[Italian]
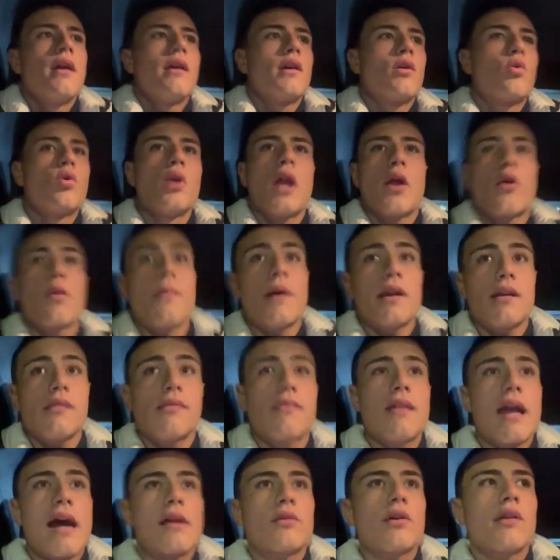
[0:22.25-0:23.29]
in cui la Roma ha
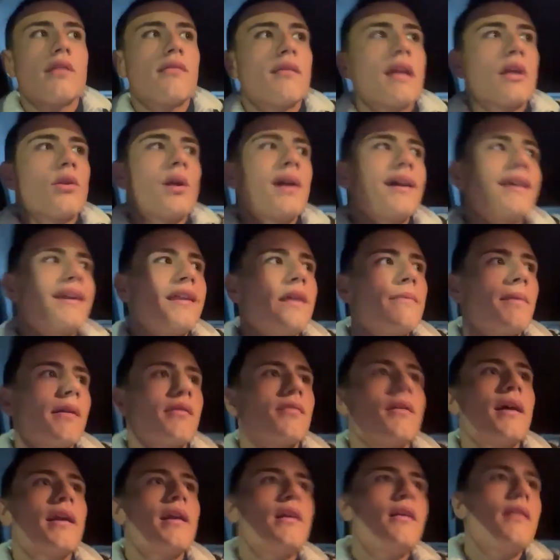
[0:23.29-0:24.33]
rischiato, ha rischiato anche di
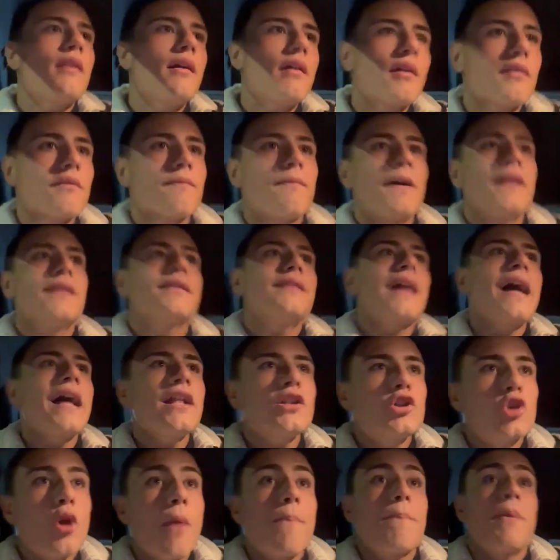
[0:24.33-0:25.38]
passare in
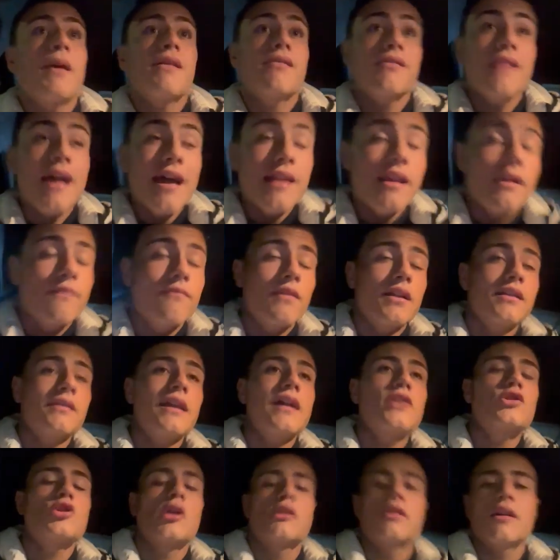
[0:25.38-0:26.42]
svantaggio, è passata in
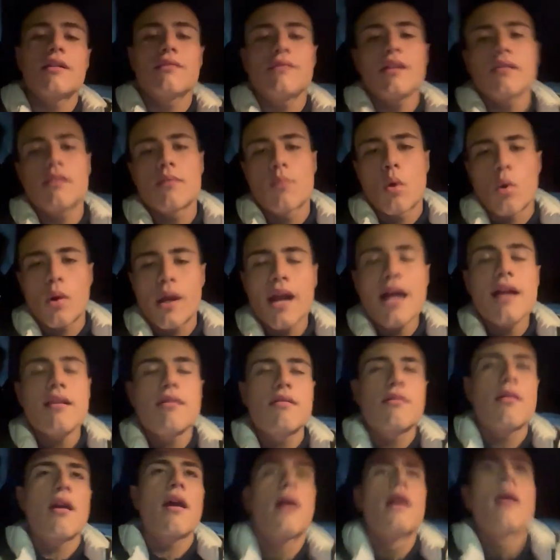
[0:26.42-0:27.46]
vantaggio al trentesimo
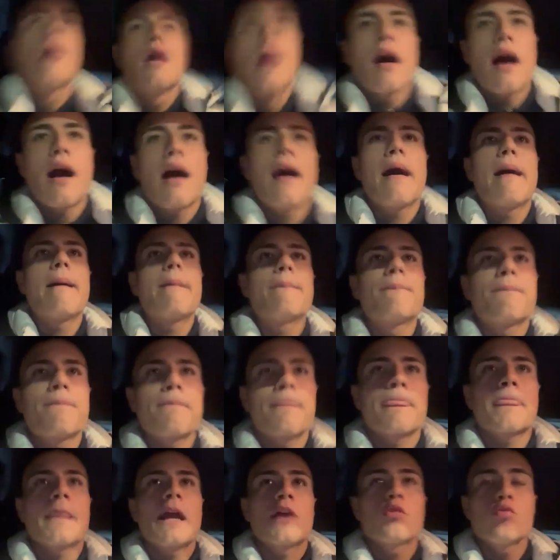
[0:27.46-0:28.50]
grazie a,
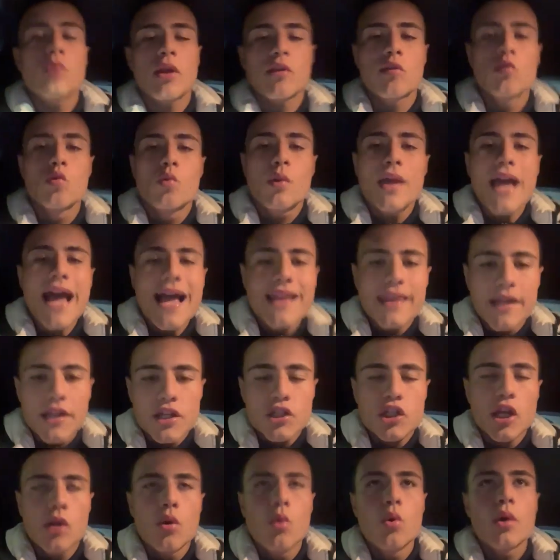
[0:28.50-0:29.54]
ehm, ad una zuccata di
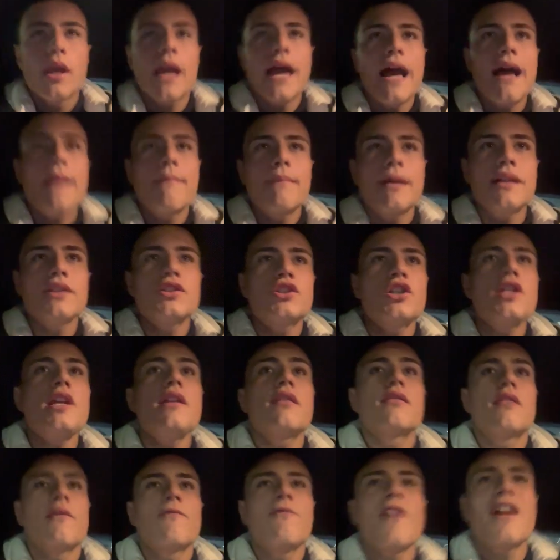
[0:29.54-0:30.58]
Gianluca
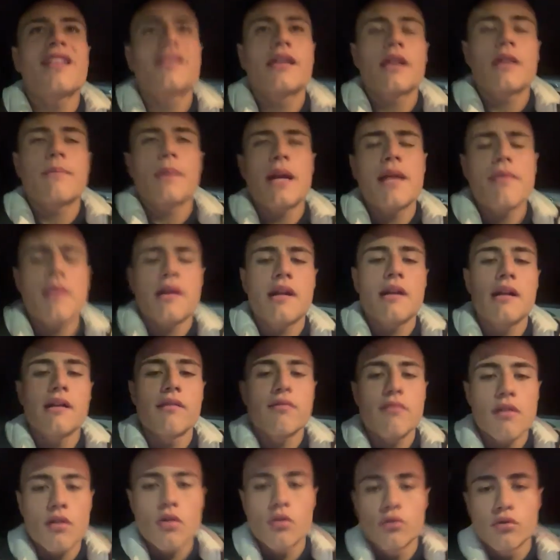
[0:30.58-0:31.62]
Mancini, si è fatta riprendere nel
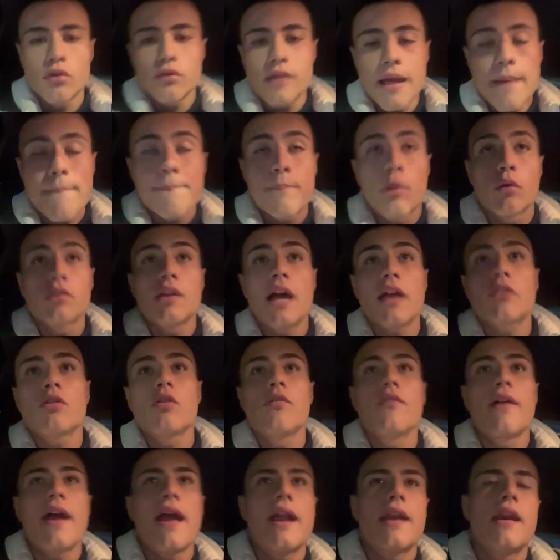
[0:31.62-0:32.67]
secondo secondo tempo da
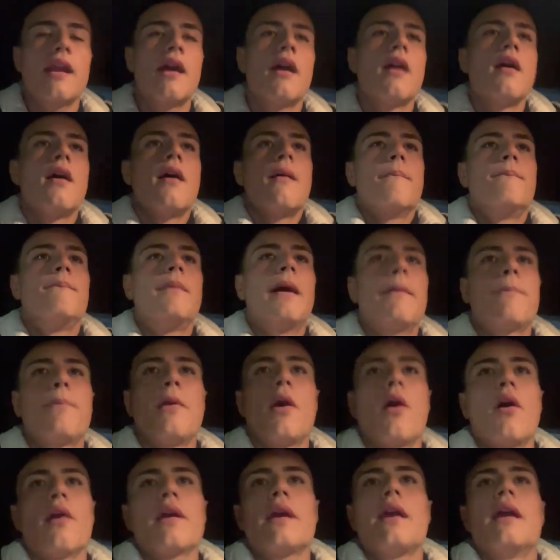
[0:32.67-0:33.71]
Toven, ma
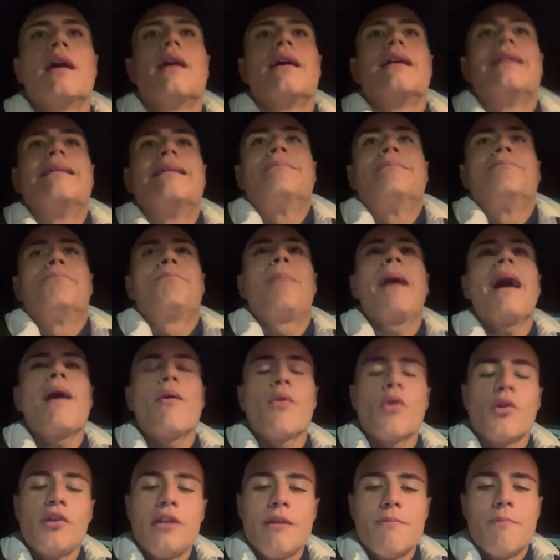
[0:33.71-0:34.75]
poi
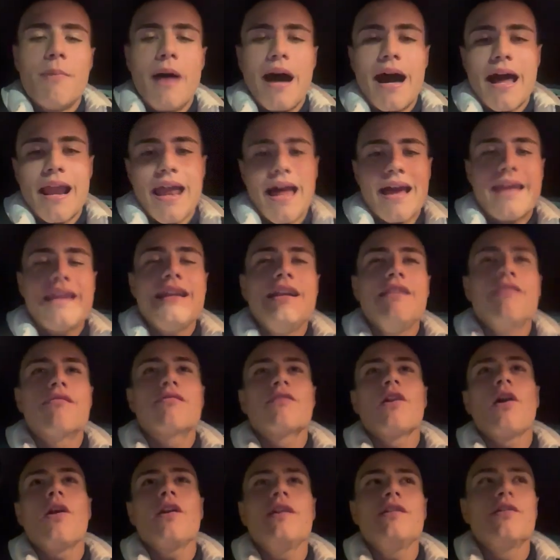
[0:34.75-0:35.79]
Paolo Di Bala ed il
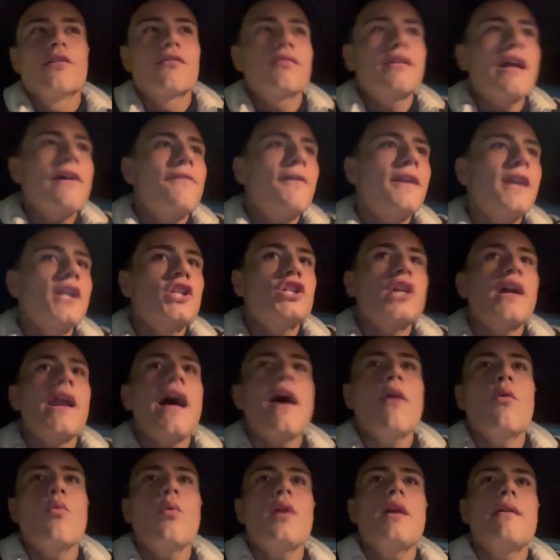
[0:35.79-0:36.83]
solito Stefano
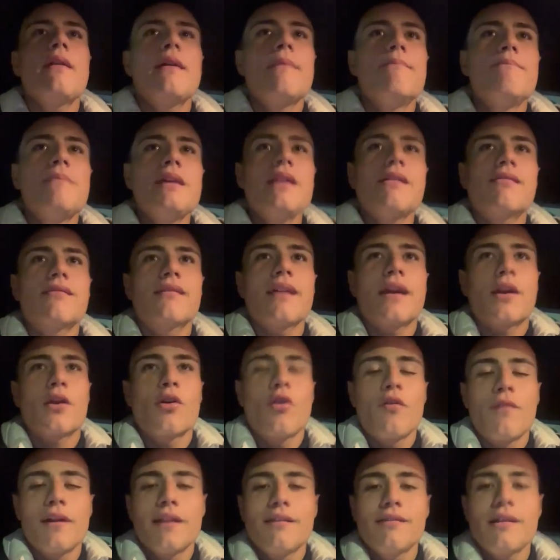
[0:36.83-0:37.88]
Sharawi, mister
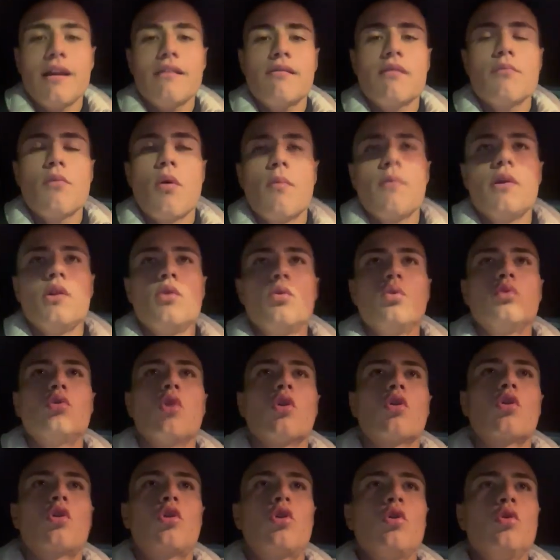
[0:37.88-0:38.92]
novantesimo
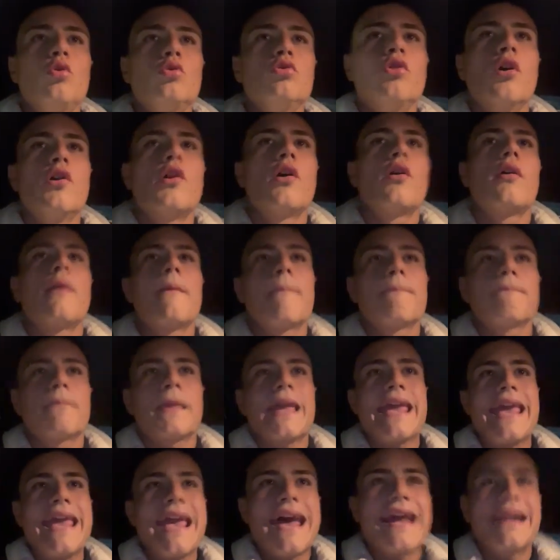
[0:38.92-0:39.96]
minuto, chiudono
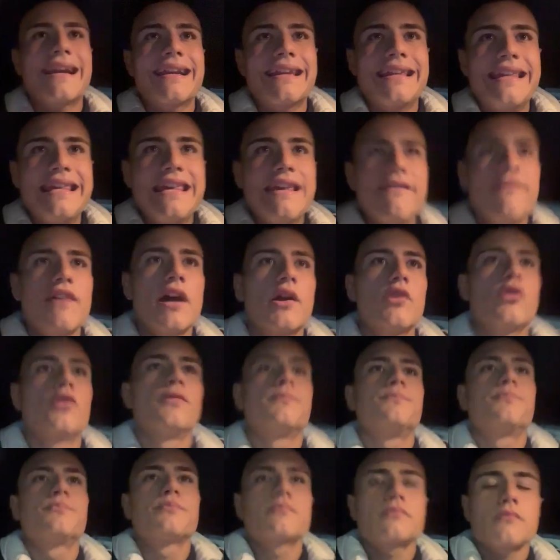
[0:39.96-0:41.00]
e archiviano
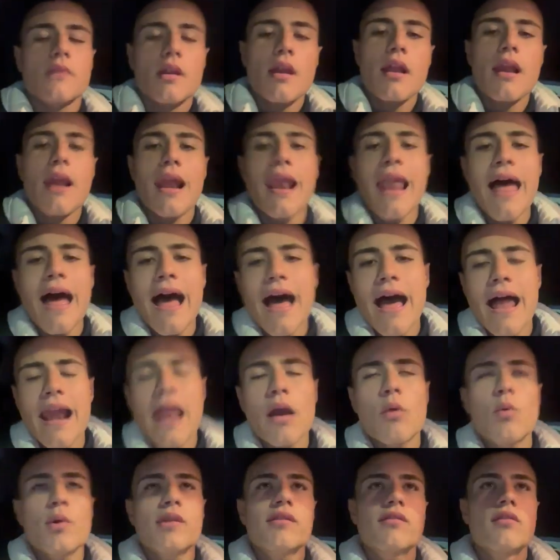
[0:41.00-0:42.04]
la,
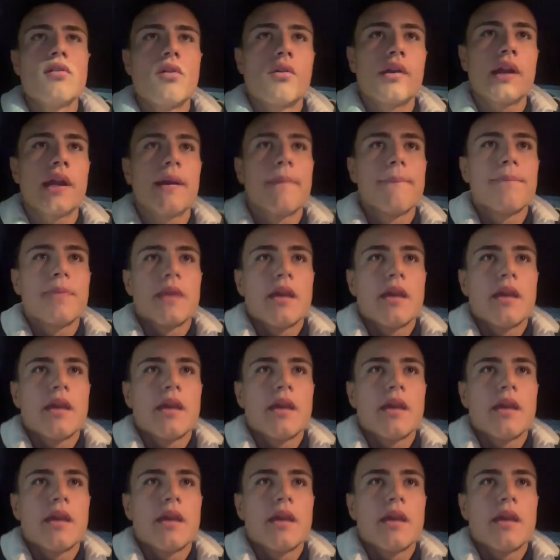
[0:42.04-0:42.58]
la, questione.